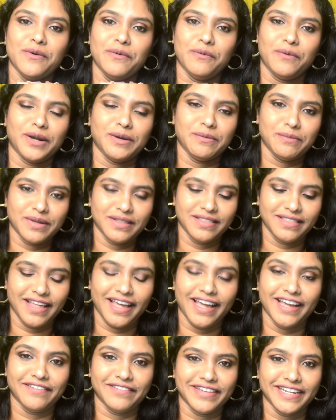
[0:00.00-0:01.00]
ஒன்
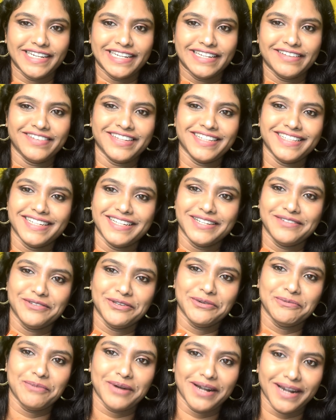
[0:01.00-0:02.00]
மந்த்தாக எங்கள் வீட்டில் வந்து
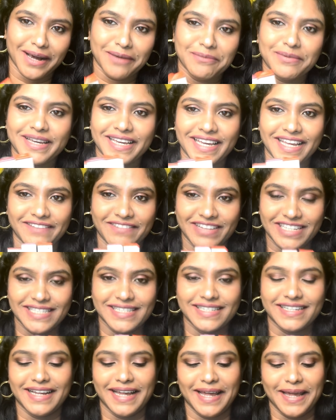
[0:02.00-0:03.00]
ரிவ்யூ பண்ணாமல் ஈடு
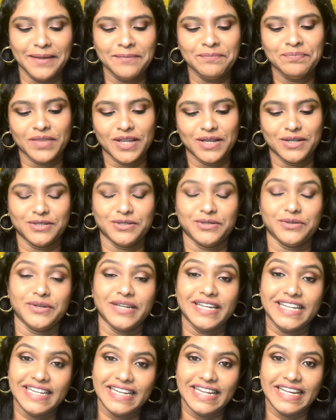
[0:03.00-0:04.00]
வச்சுருக்கேன் ஸோ
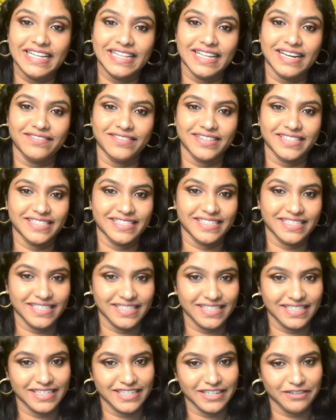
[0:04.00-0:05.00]
இன்றைக்கி தான் வந்து
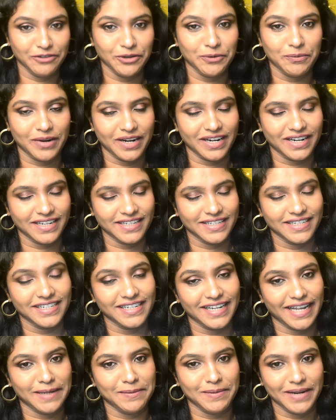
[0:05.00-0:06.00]
இது ரிவ்யூ பண்ணுறதுக்கு
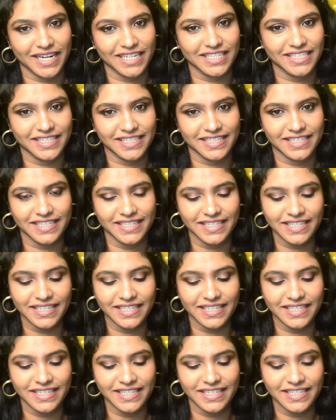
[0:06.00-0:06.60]
டைம் கிடச்சிருக்கு